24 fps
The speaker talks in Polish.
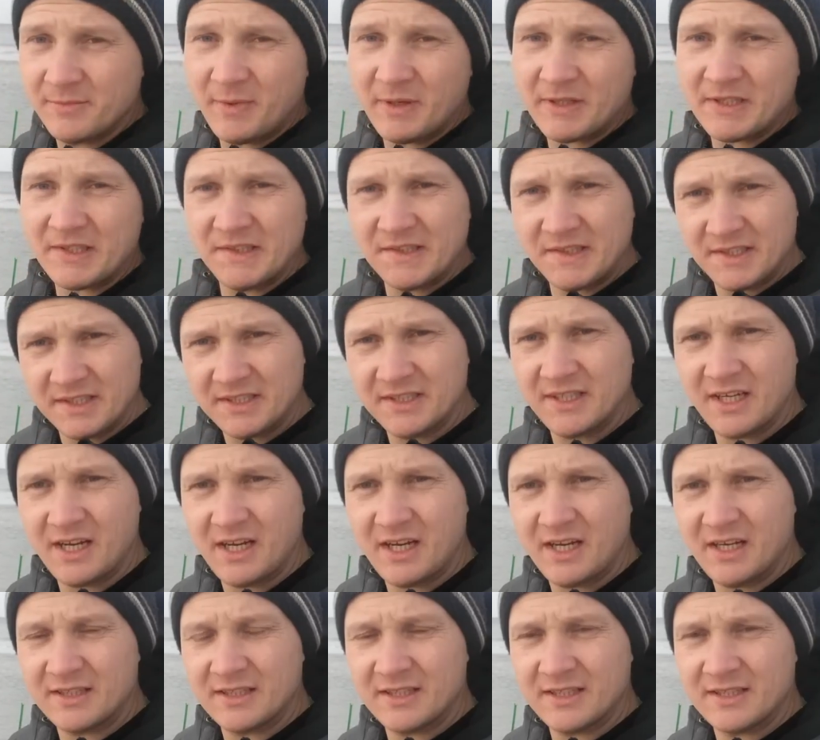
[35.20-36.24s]
patent jest
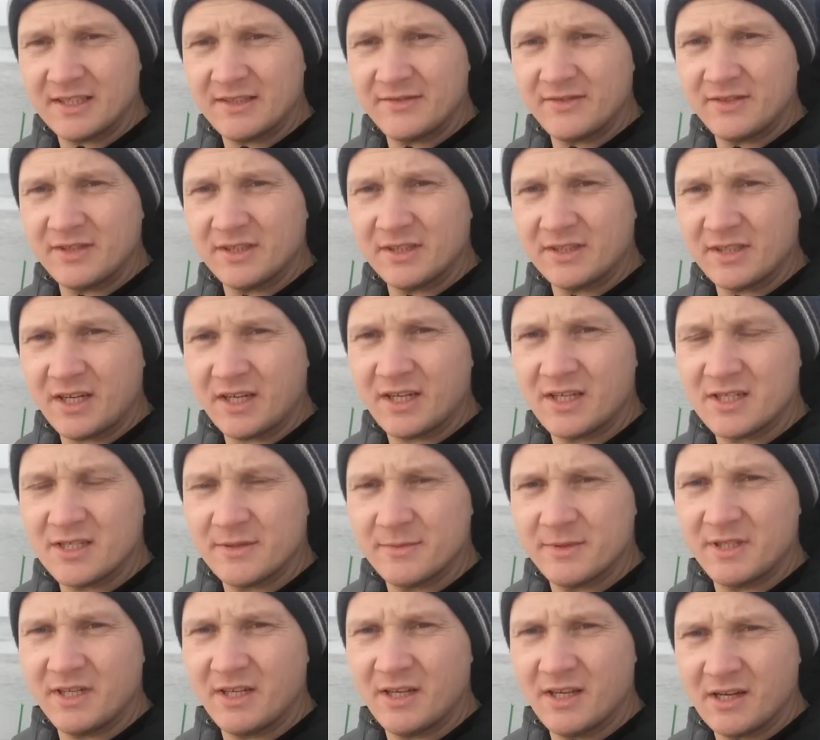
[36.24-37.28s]
na te zawody taki,
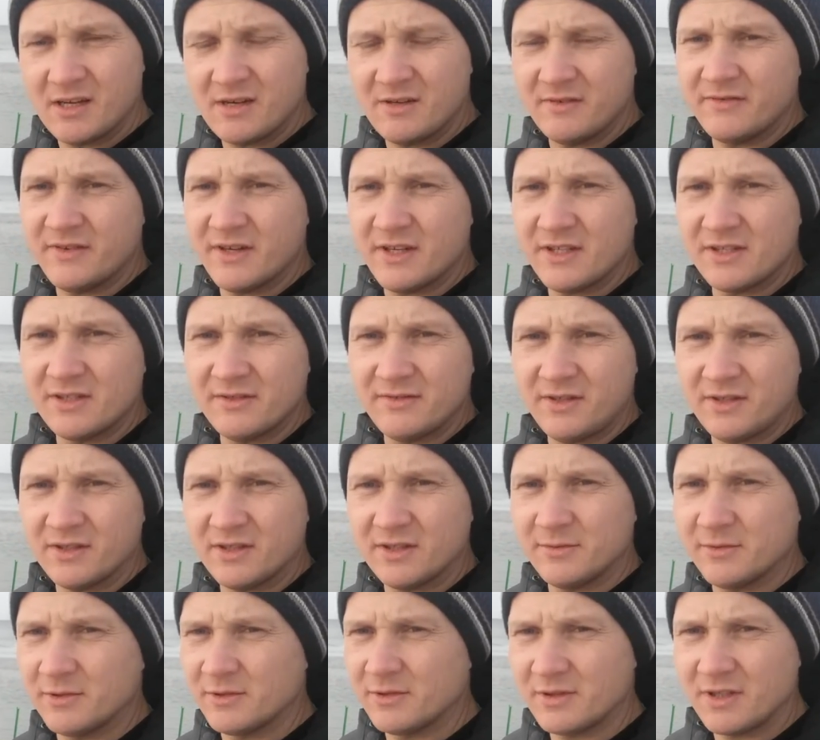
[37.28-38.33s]
żeby daleko wejść do
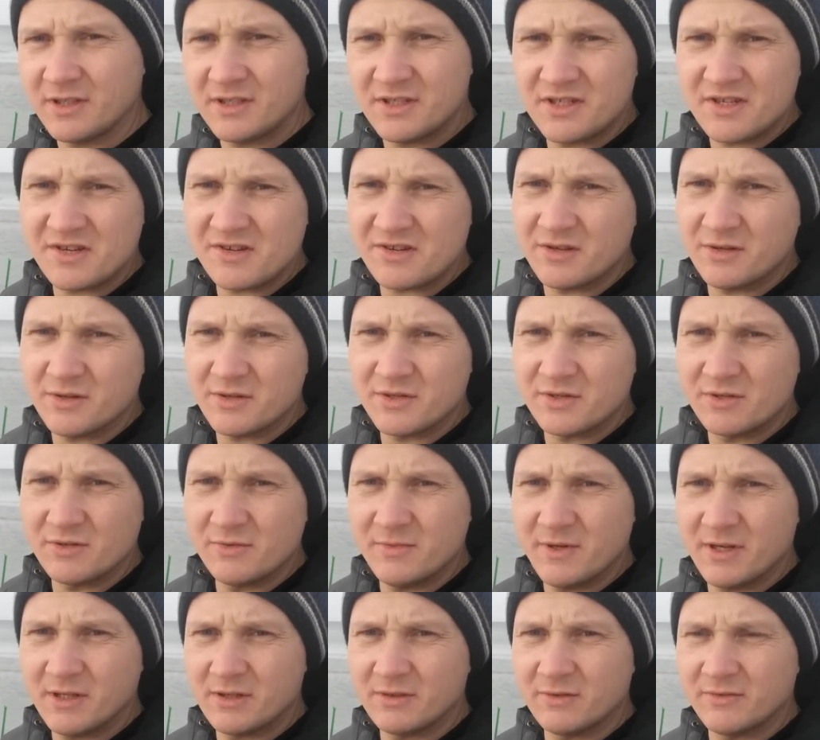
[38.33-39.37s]
wody, bo tutaj gdzieś około
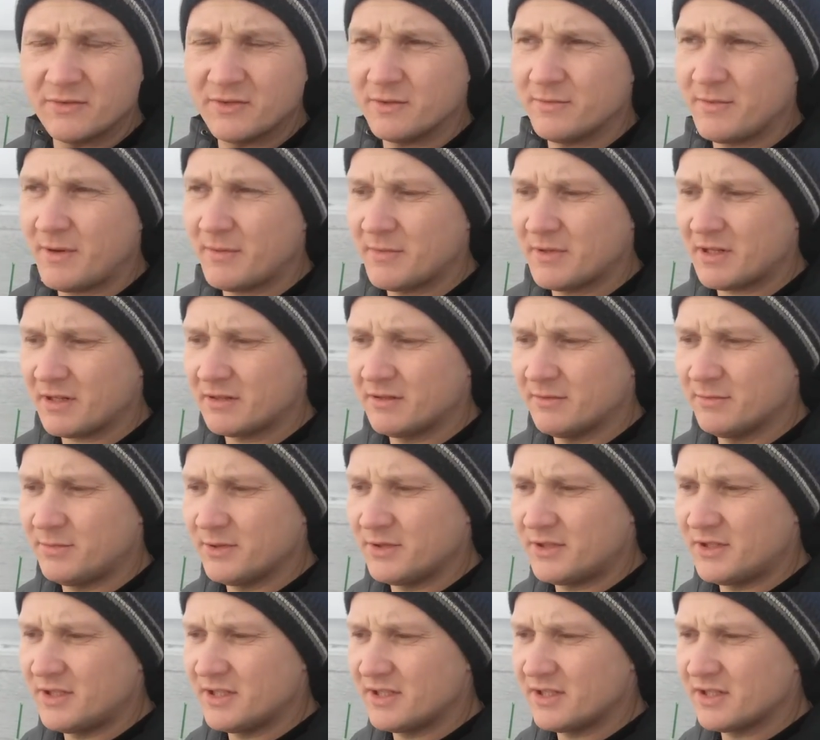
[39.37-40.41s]
100 metrów to mamy taką
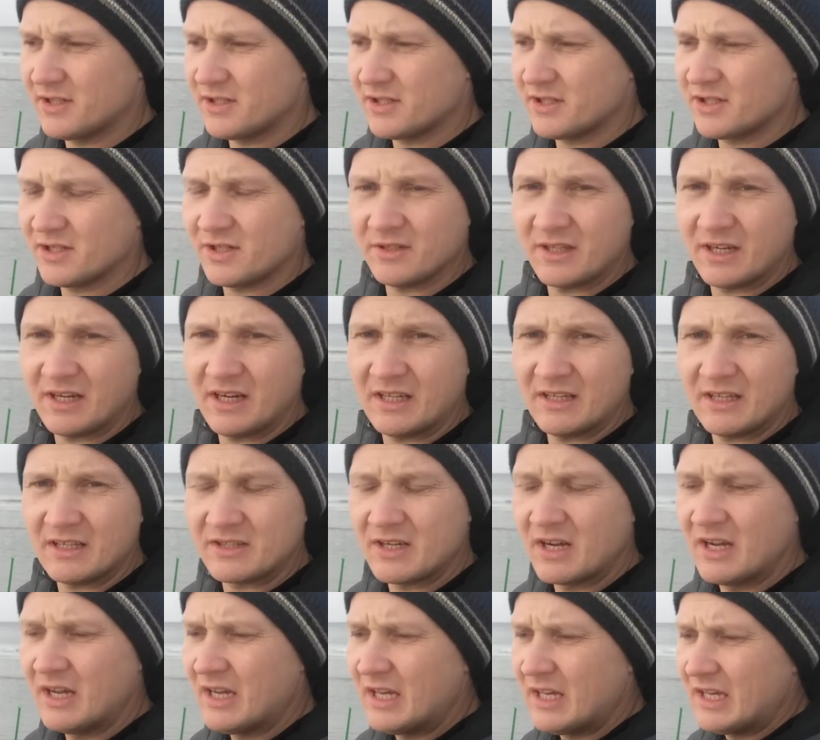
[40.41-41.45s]
płciznę, że szkoda gadać.